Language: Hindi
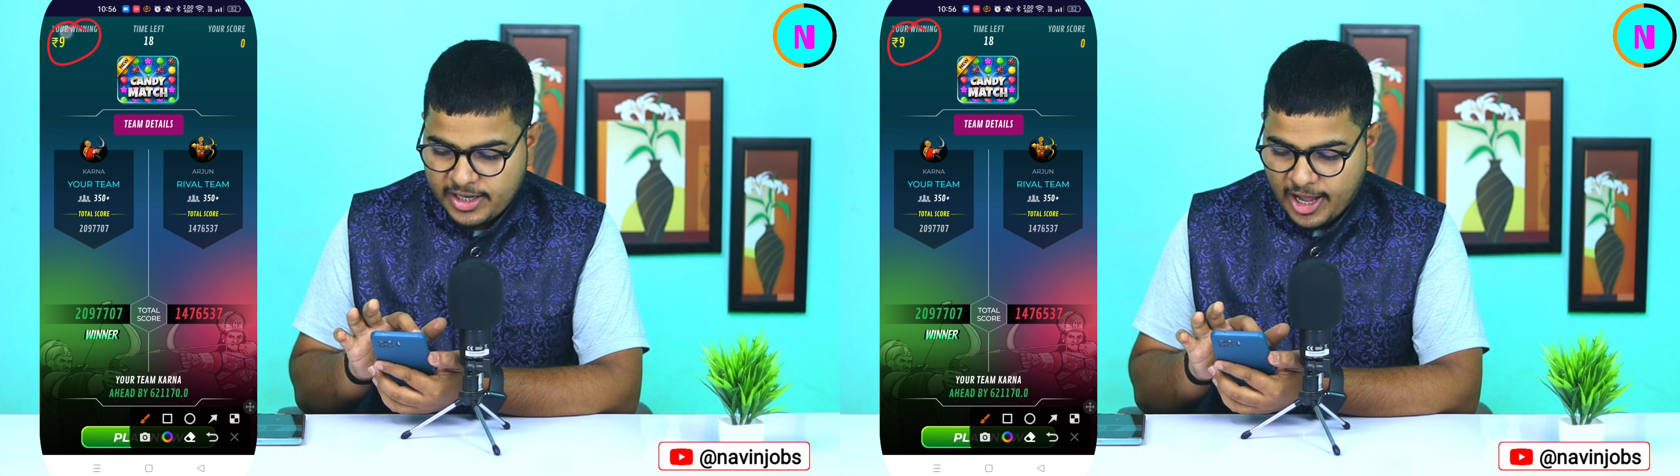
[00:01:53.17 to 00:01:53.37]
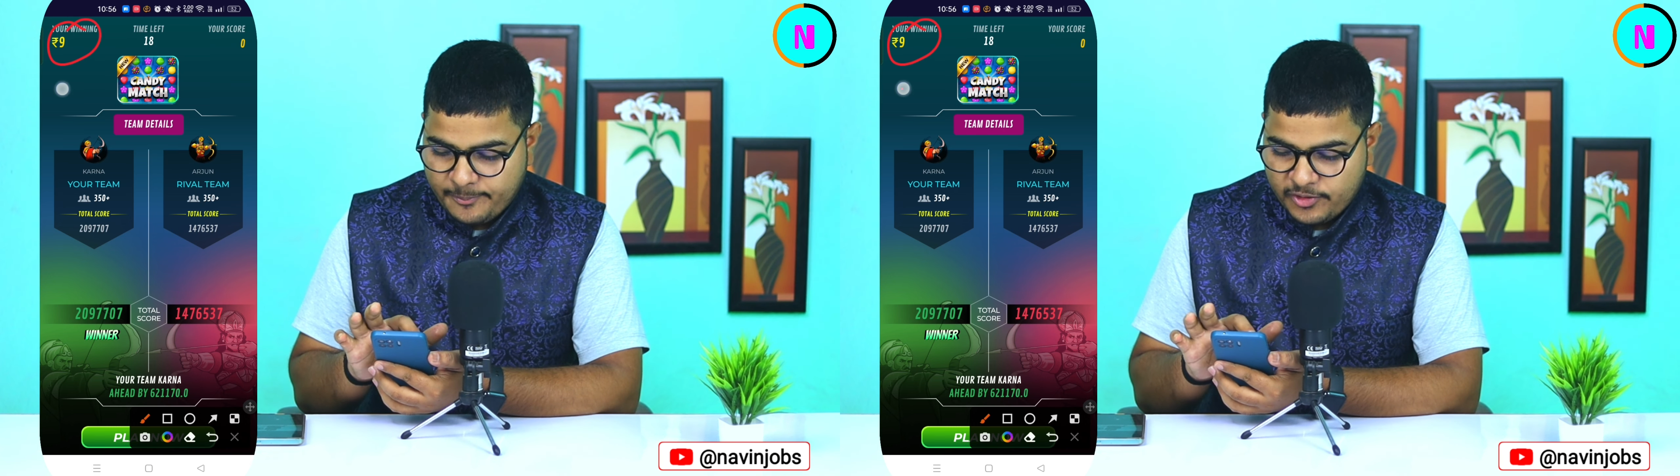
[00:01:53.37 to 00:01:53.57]

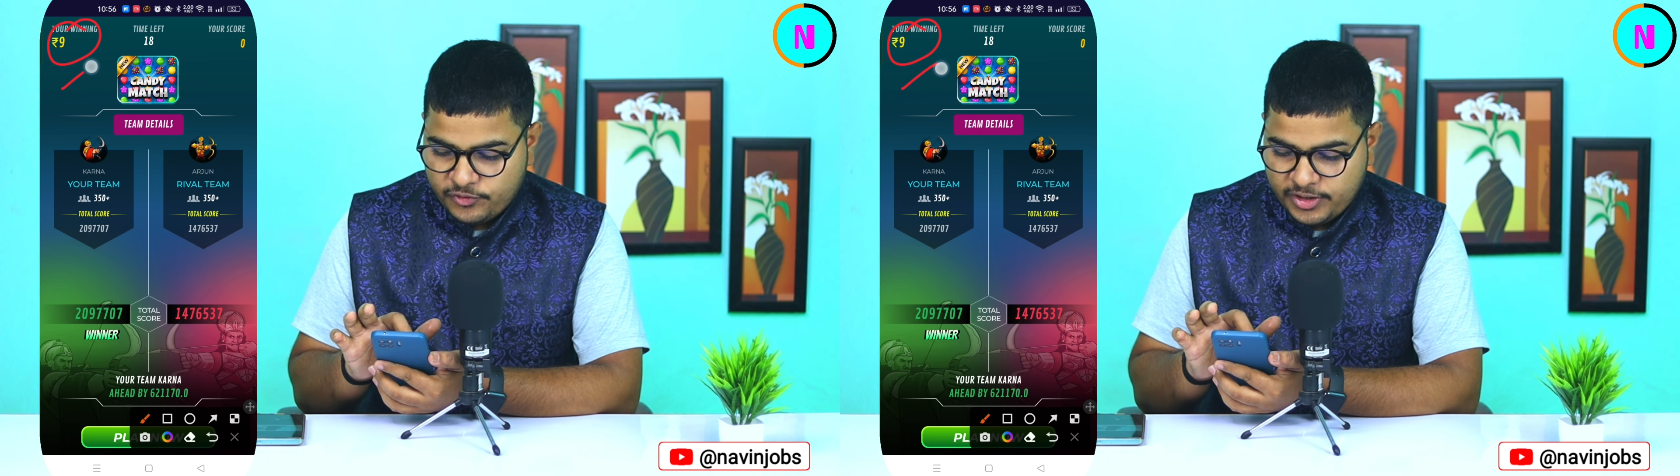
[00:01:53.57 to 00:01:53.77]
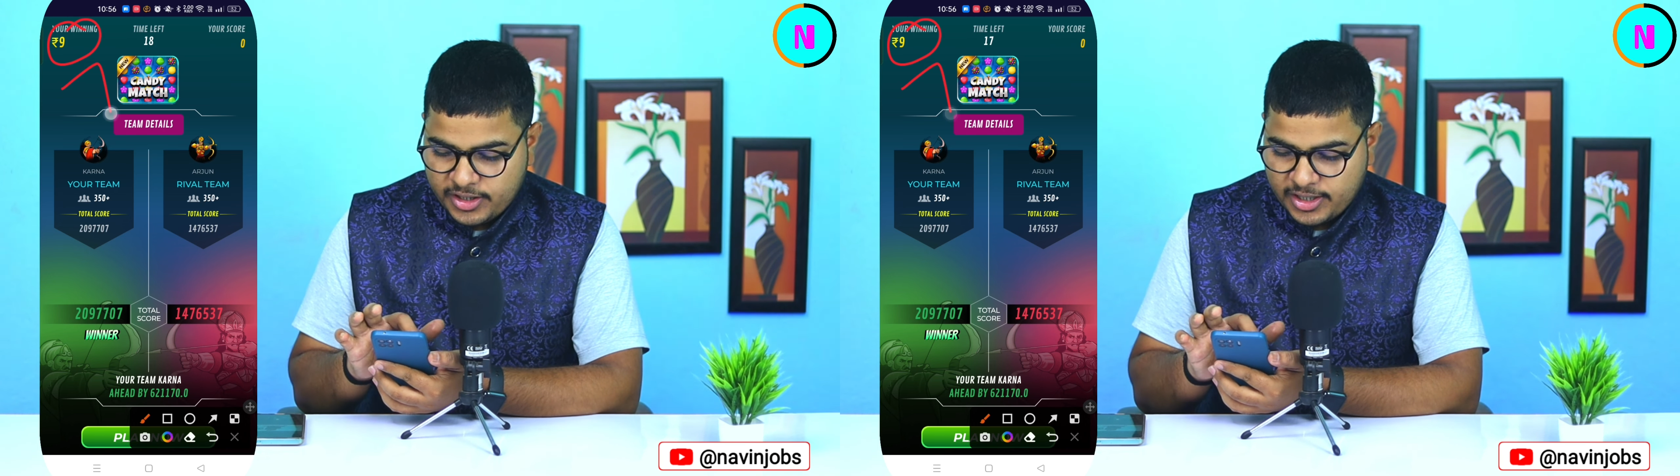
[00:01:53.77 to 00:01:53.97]
मैं यहाँ पे
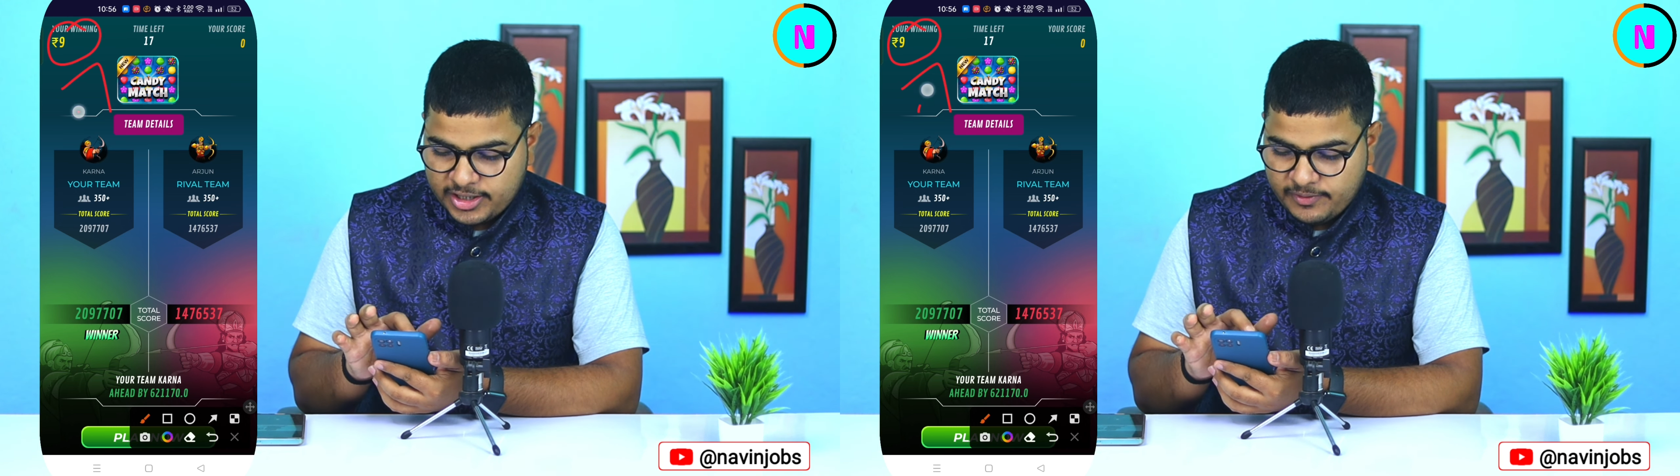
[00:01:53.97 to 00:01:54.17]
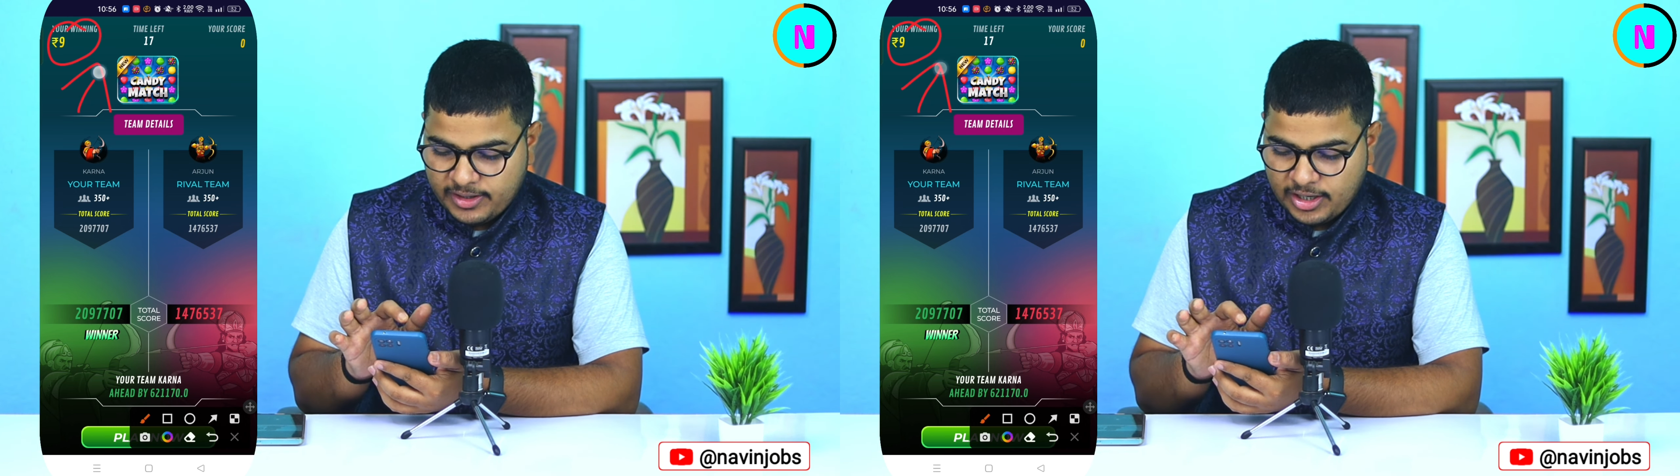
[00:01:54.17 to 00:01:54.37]
विन
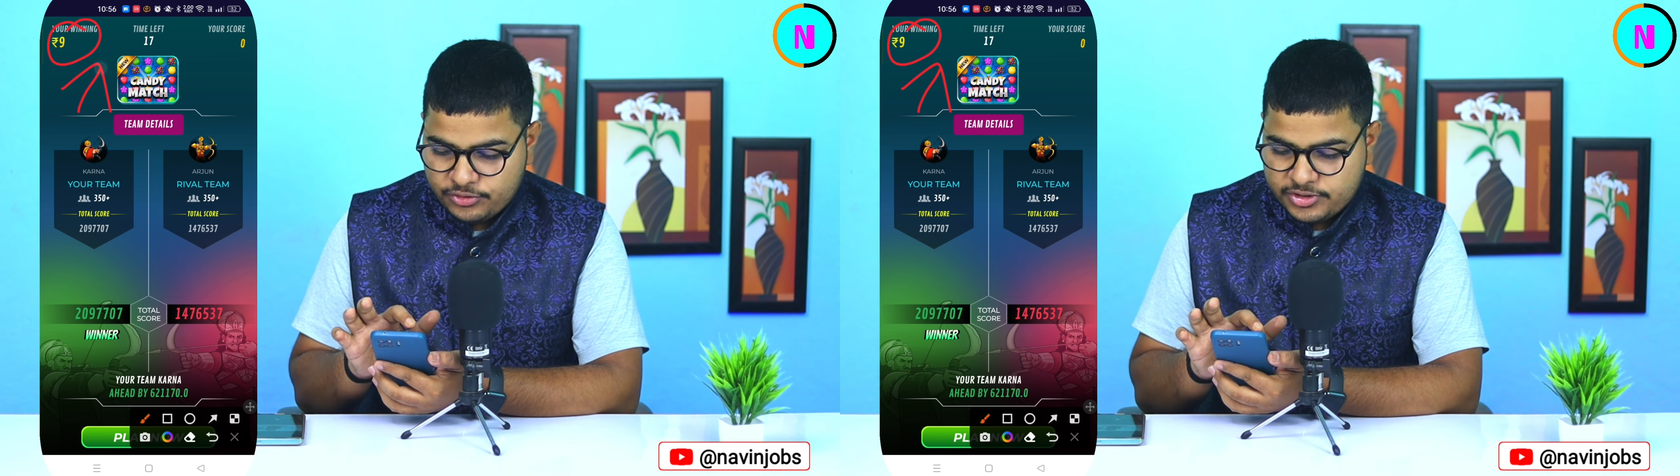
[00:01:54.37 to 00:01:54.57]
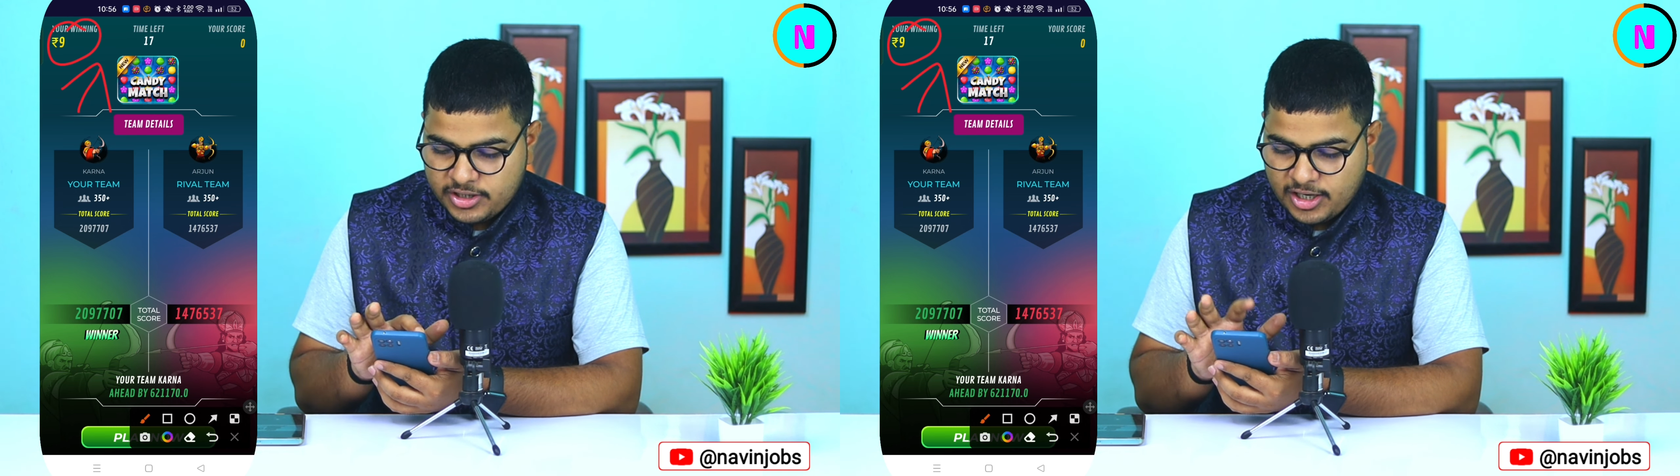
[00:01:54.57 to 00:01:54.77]
करने वाला
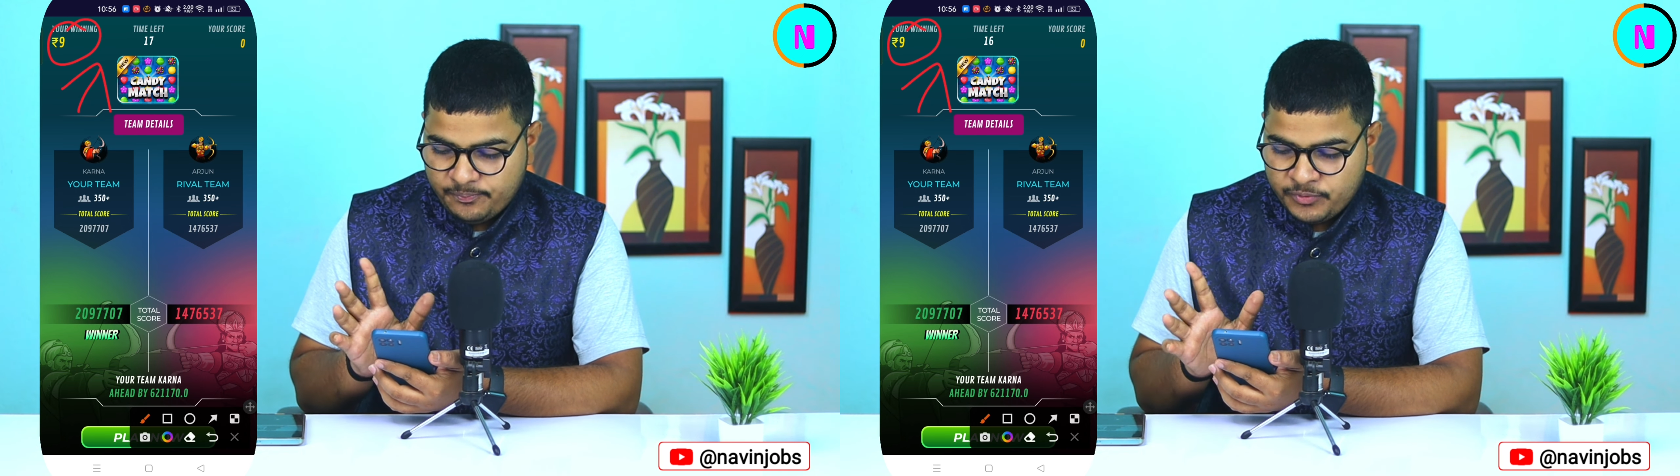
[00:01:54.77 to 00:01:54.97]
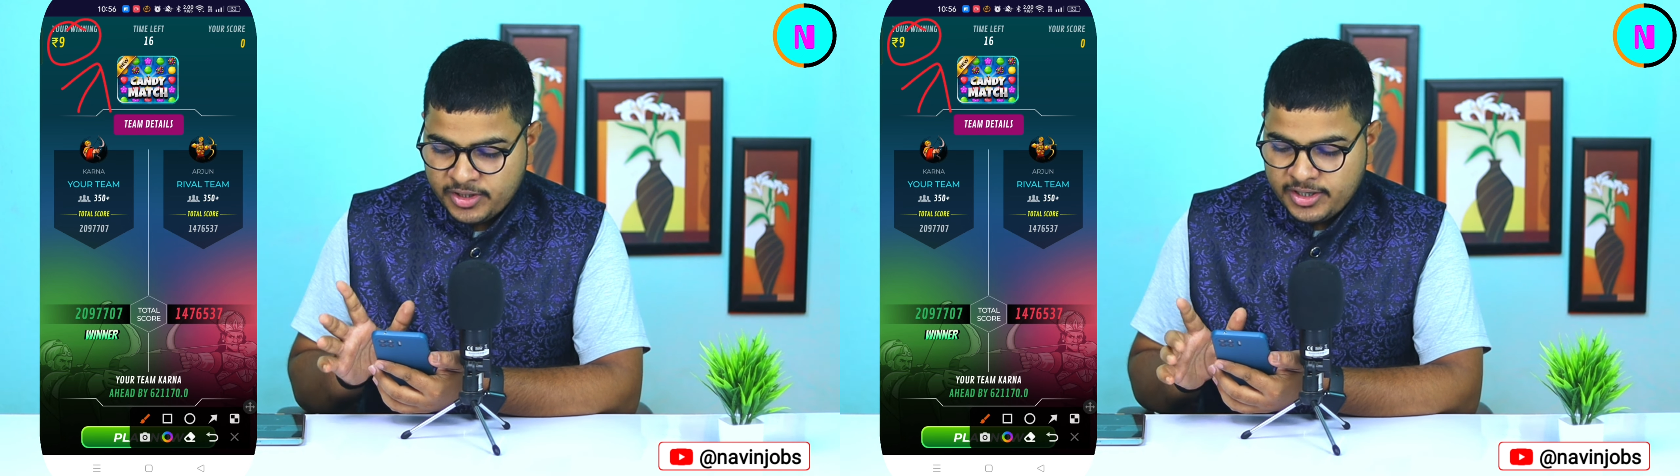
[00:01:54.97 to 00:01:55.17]
हूँ जी हाँ